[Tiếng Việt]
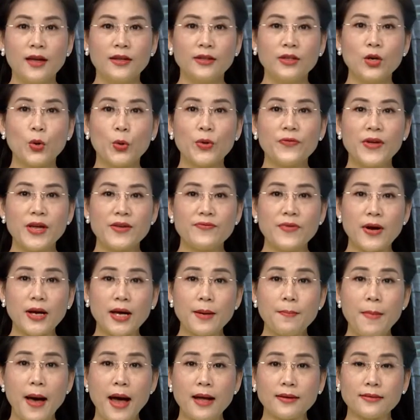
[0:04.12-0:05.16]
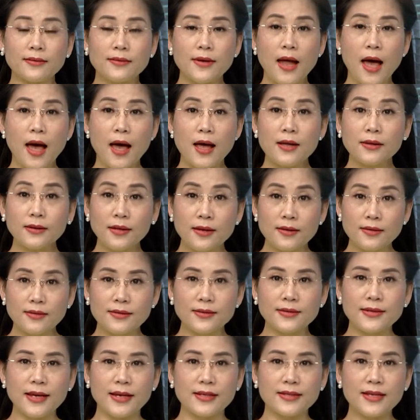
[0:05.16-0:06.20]
Thưa quý vị và các bạn, đã từng
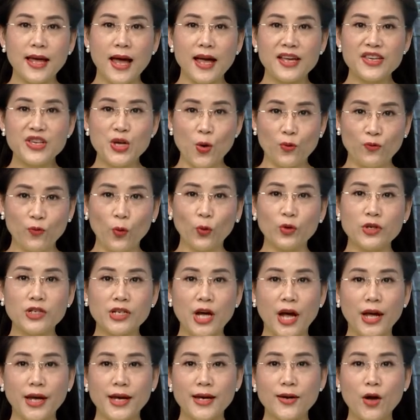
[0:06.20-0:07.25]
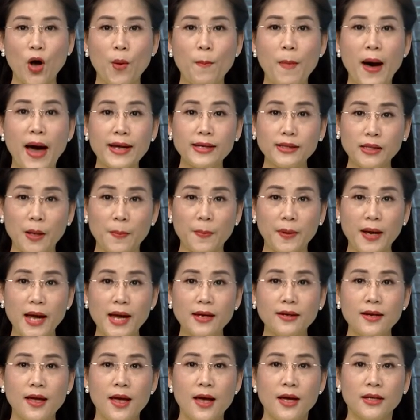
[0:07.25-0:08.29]
xảy ra nhiều vụ cháy kho bãi tập
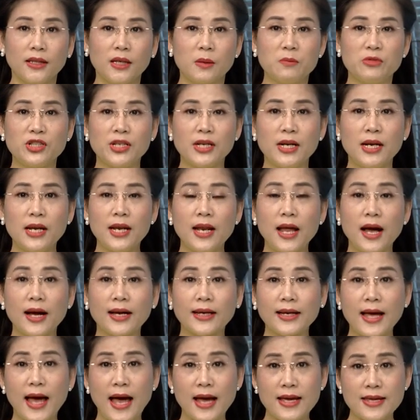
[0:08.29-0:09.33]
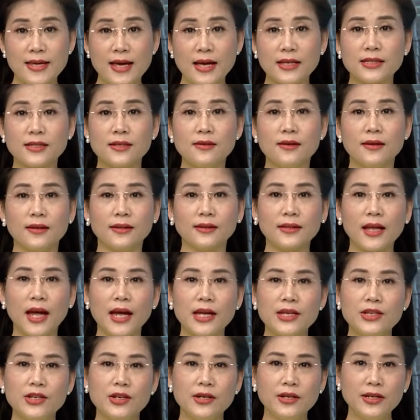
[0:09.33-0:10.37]
kết, thậm chí là cả nhà xưởng tại
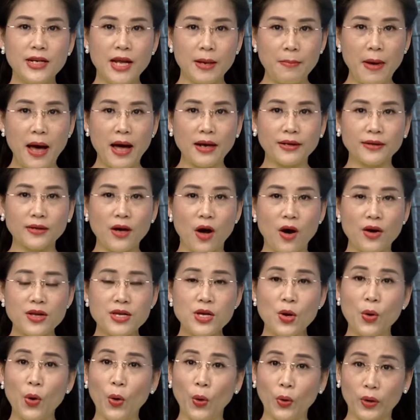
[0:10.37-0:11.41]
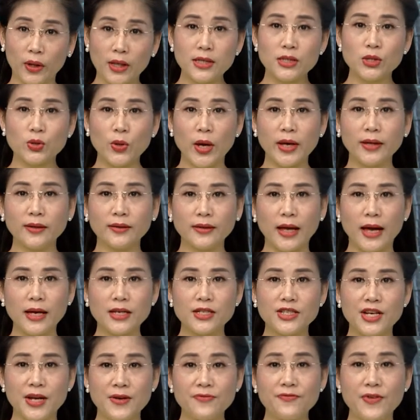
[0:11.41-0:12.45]
những địa bàn có nhiều hộ kinh doanh tái
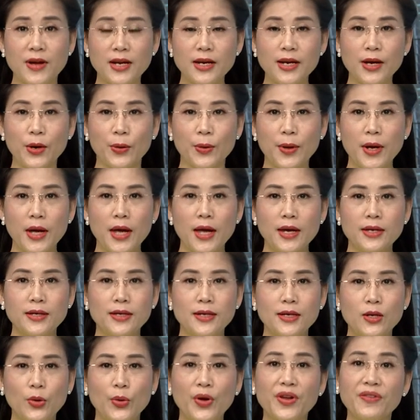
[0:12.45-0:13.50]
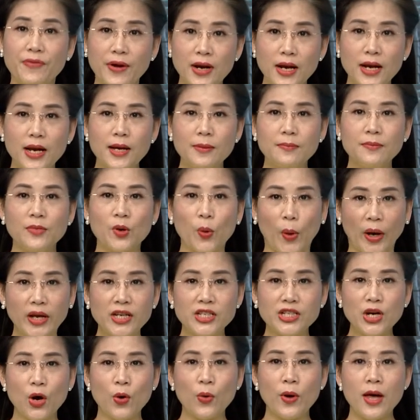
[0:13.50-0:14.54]
chế phế liệu như huyện Văn Lâm, Khoái
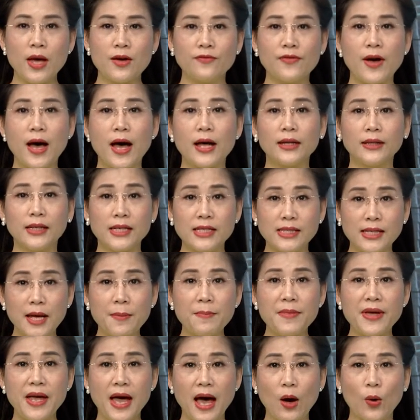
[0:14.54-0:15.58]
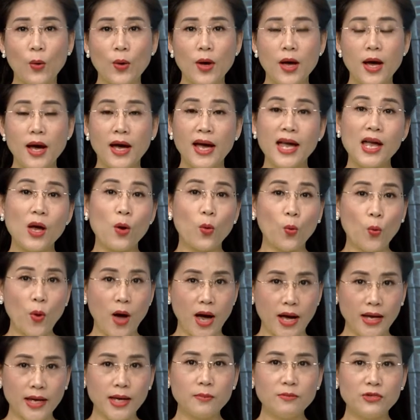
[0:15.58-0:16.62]
Châu và thị xã Mỹ Hào gây hậu
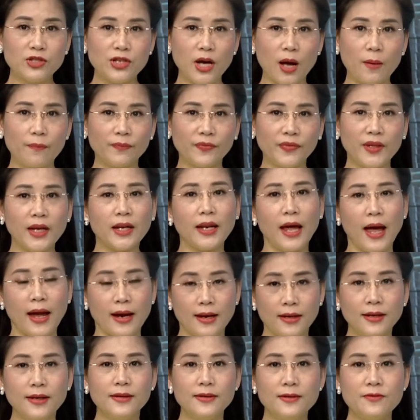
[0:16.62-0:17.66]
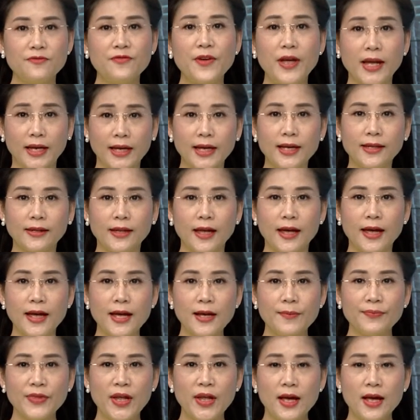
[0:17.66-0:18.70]
quả nghiêm trọng, thiệt hại lớn về kinh tế.
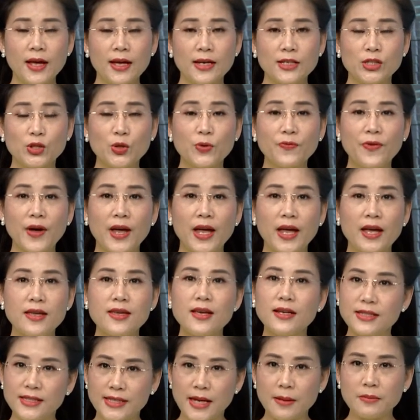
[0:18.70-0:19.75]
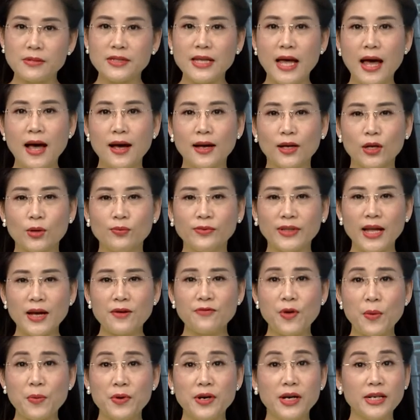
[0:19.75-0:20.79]
Dù vậy nhưng xem ra công tác
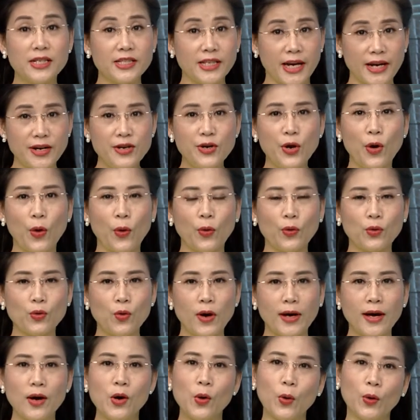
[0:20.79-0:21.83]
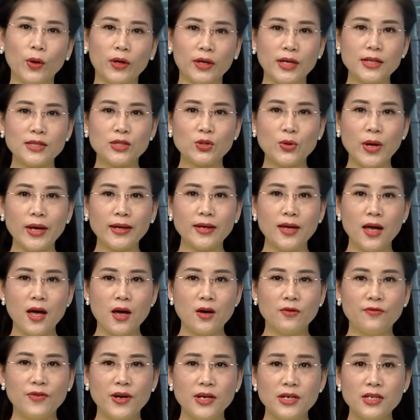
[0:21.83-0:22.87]
phòng ngừa cháy nổ của các hộ kinh doanh
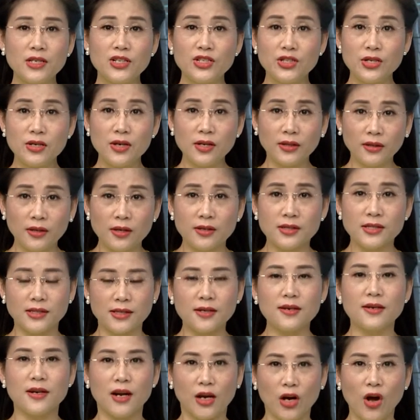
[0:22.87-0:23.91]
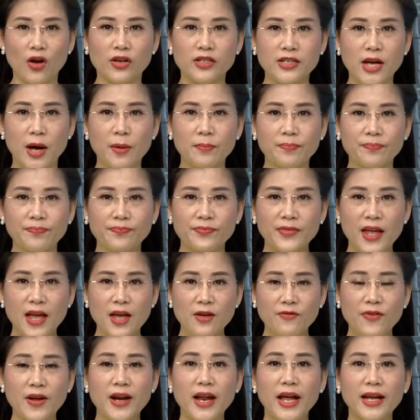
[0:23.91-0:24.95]
vẫn chưa thực sự được coi trọng.
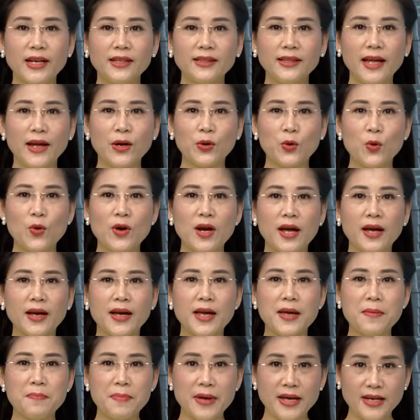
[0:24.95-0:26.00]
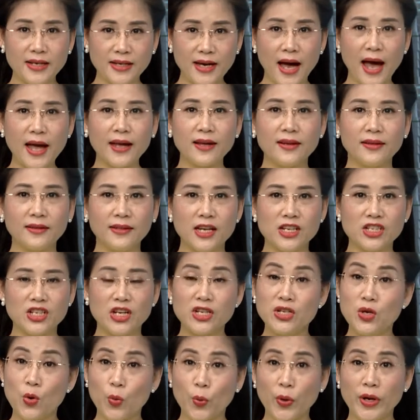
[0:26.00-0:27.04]
Phản ánh tại khu làng nghề Minh Khai, thị trấn
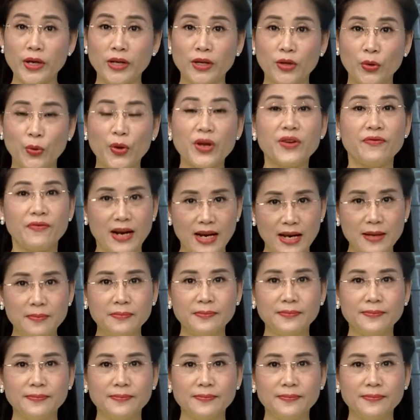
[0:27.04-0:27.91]
Du Quỳnh, huyện Văn Lâm.